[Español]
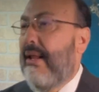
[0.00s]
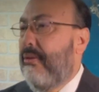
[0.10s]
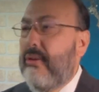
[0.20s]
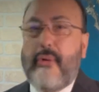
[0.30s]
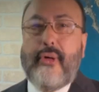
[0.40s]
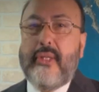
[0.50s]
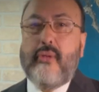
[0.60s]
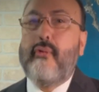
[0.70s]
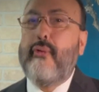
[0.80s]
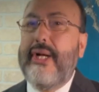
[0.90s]
no es
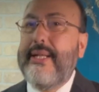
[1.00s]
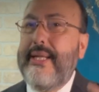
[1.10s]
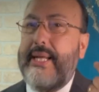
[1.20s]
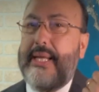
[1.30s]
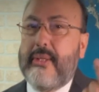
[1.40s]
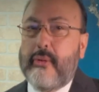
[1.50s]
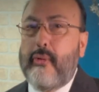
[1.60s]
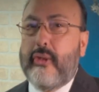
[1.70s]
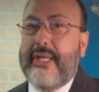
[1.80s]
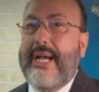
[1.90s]
su fuerte
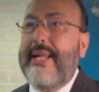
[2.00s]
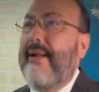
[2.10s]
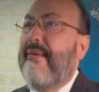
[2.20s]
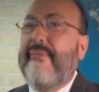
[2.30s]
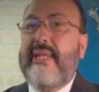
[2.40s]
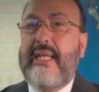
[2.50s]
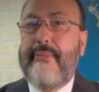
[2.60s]
escuchar ni